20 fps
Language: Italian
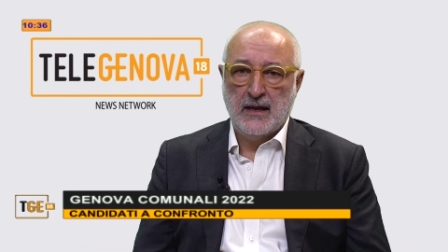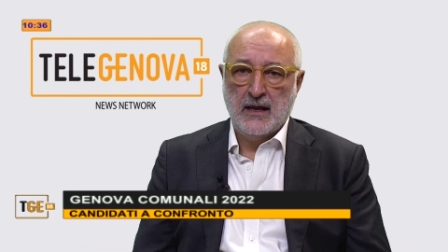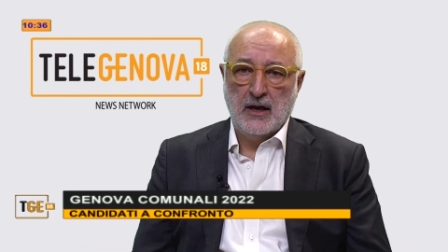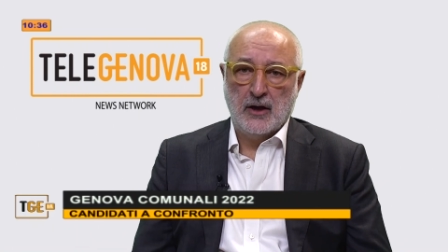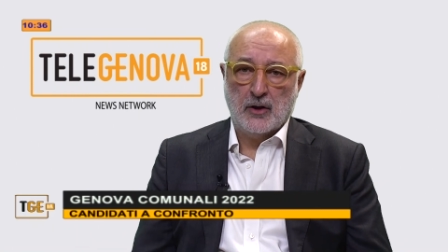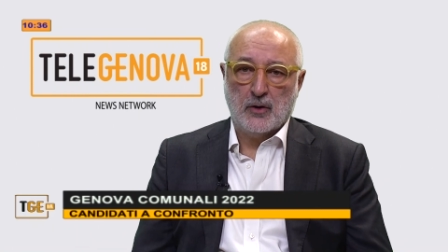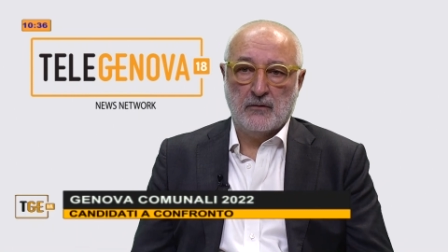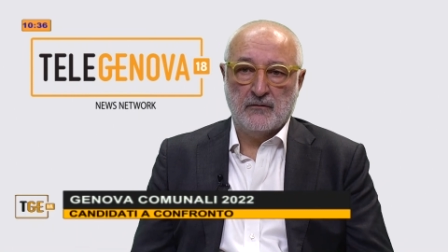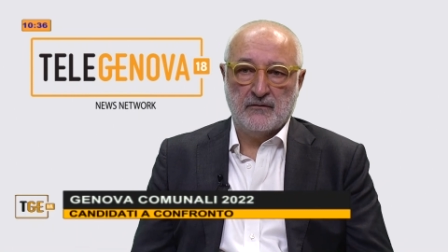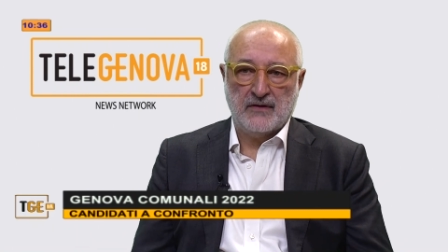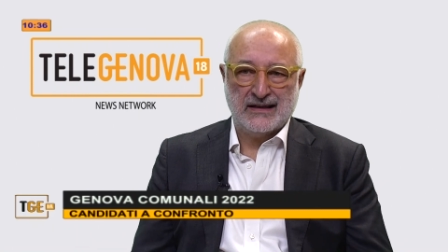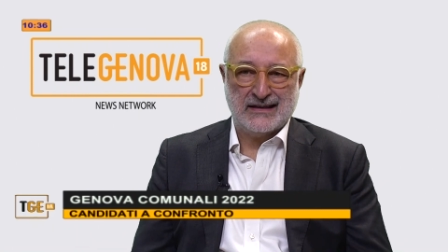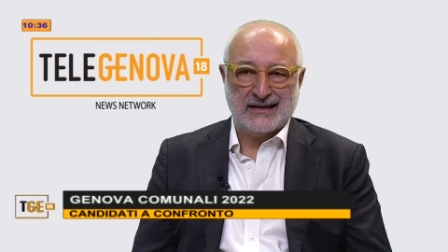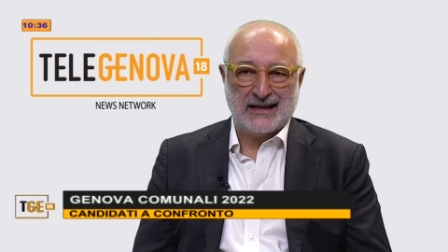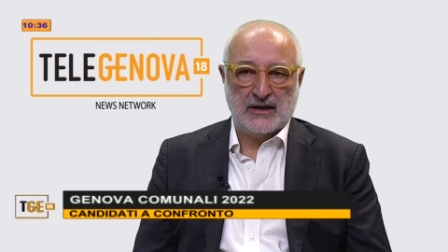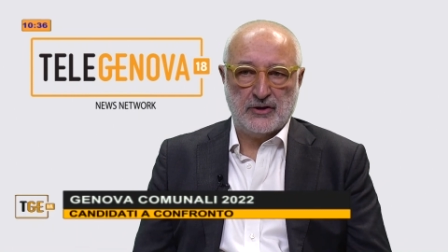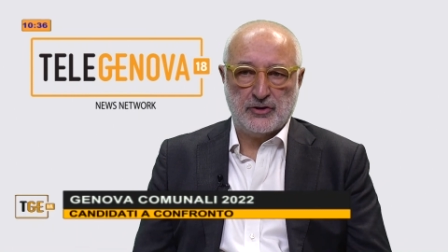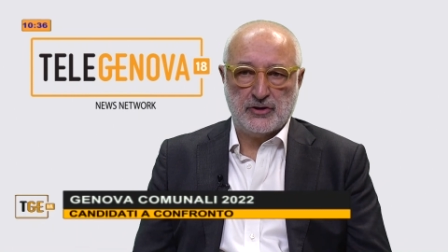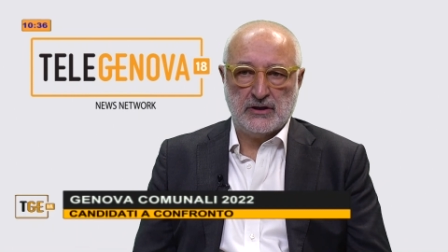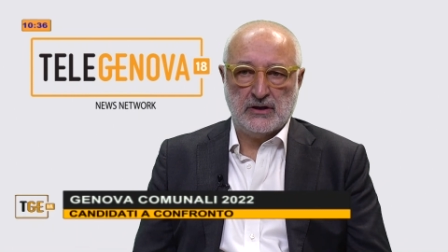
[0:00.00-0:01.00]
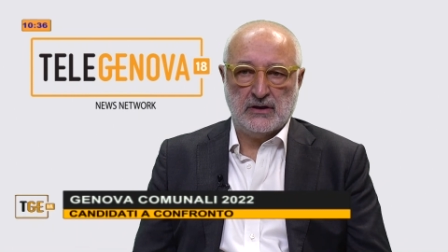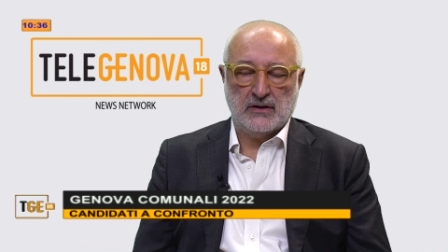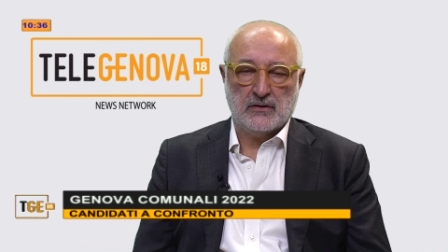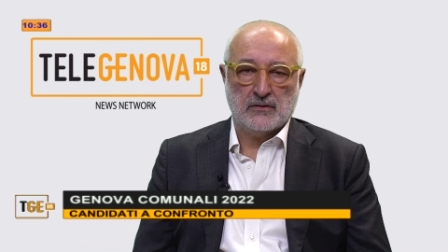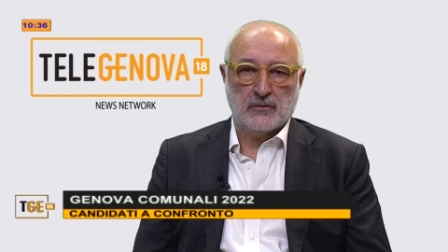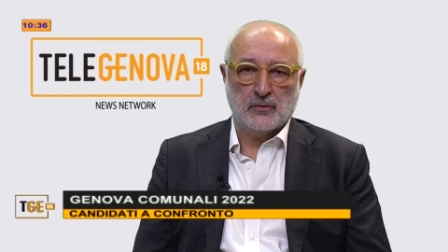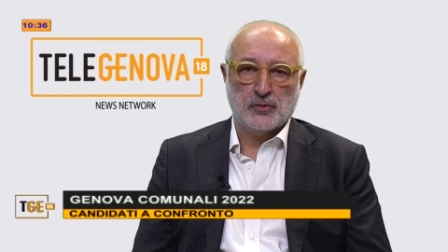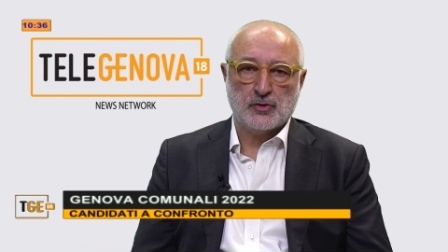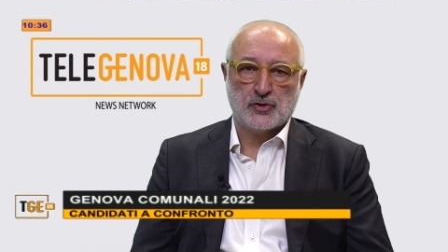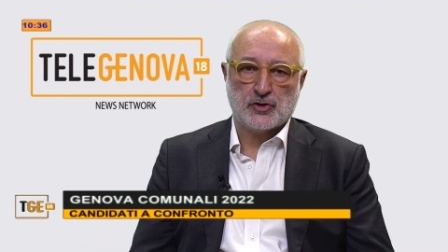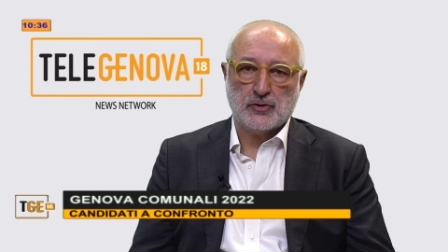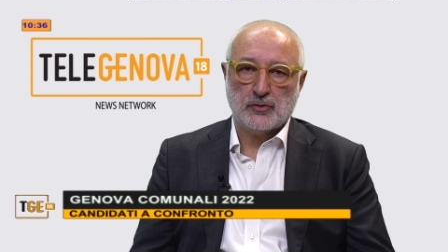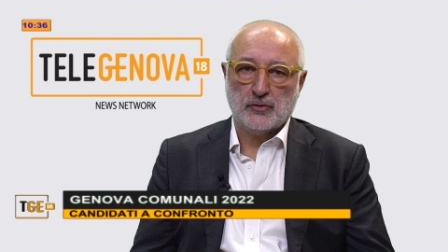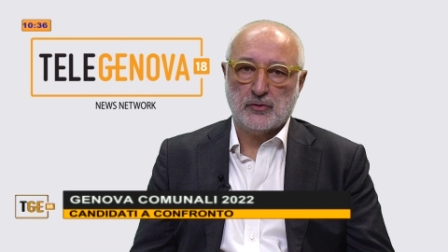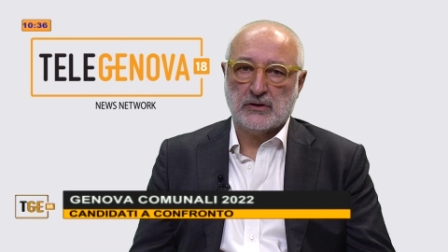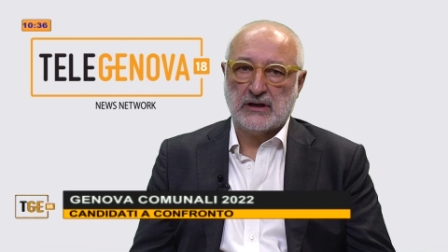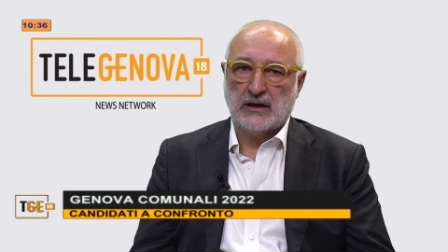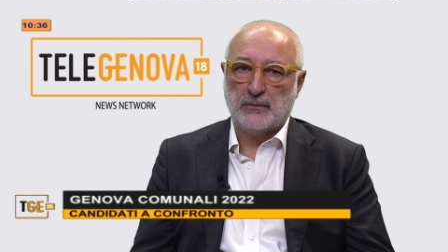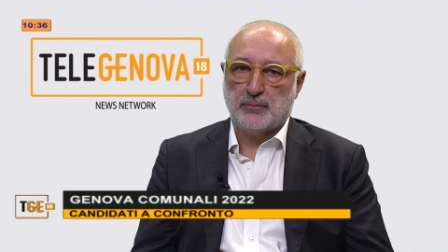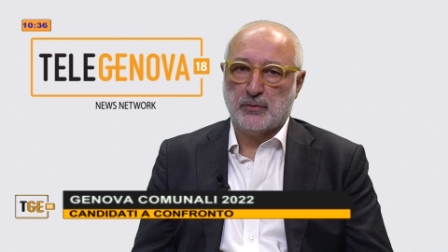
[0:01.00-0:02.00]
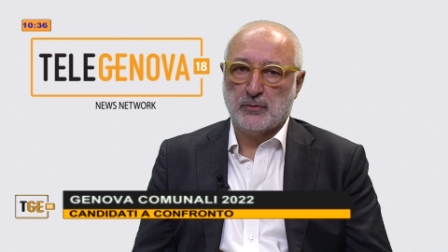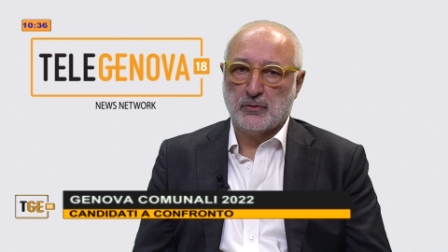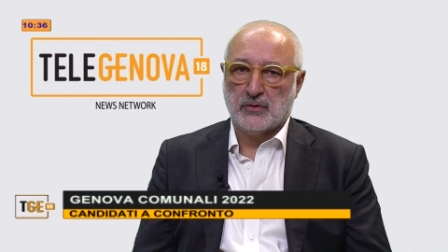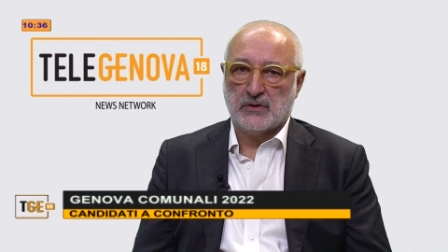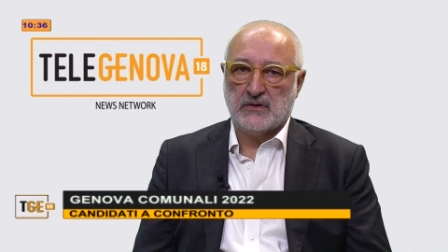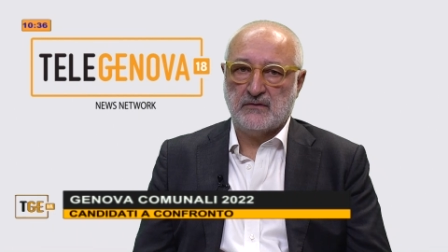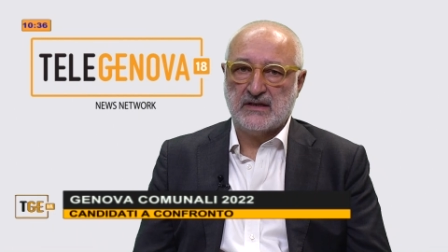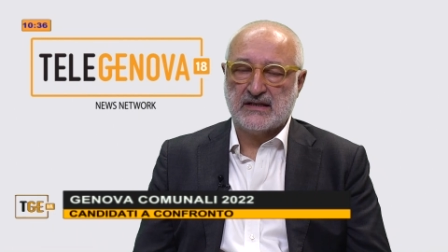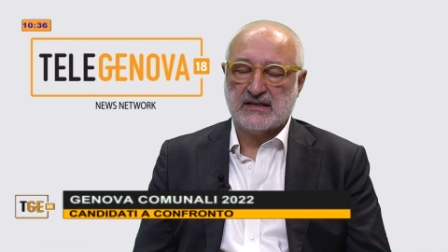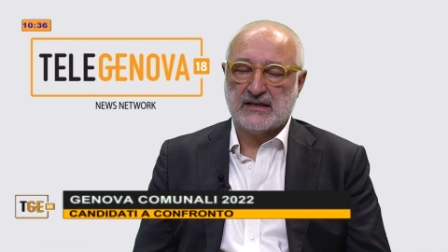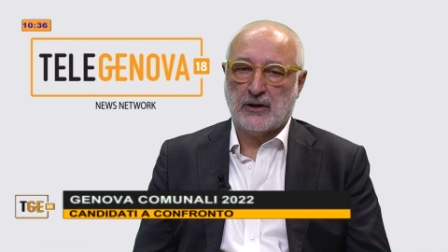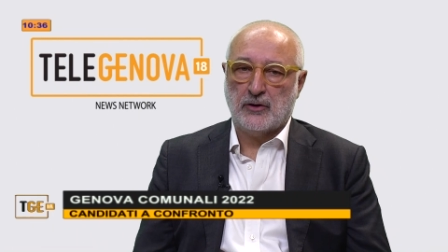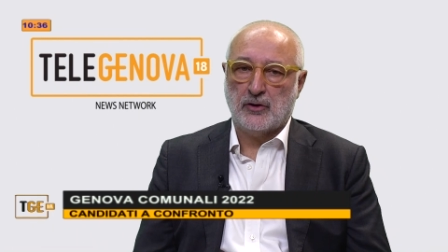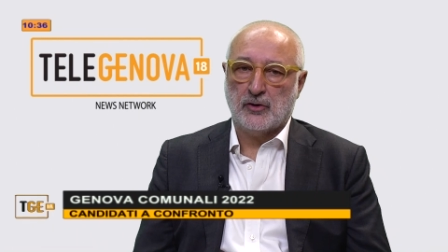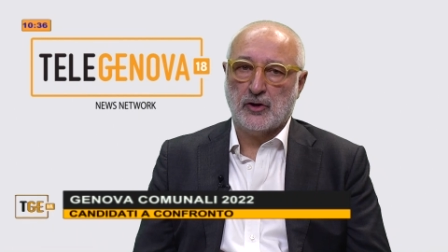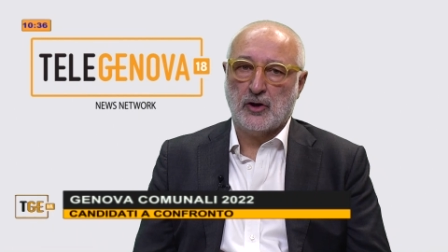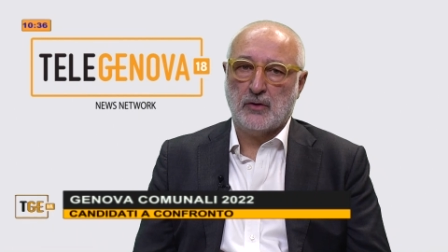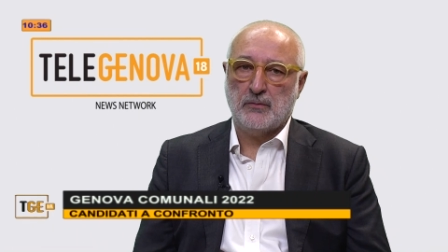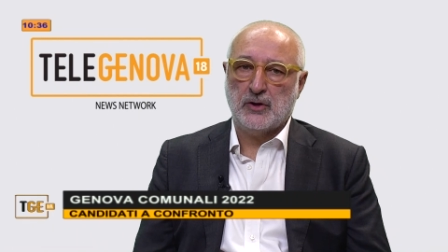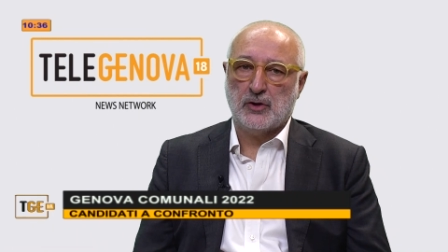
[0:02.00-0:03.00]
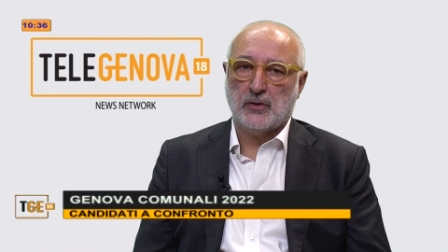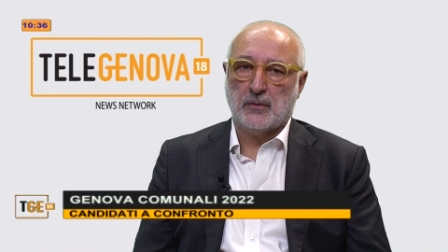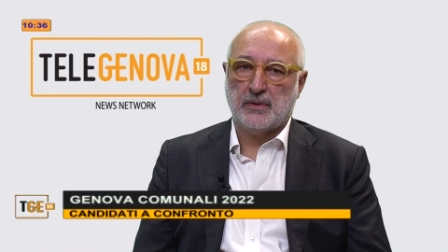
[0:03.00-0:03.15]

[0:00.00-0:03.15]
con vantaggi non solo dal punto di vista economico,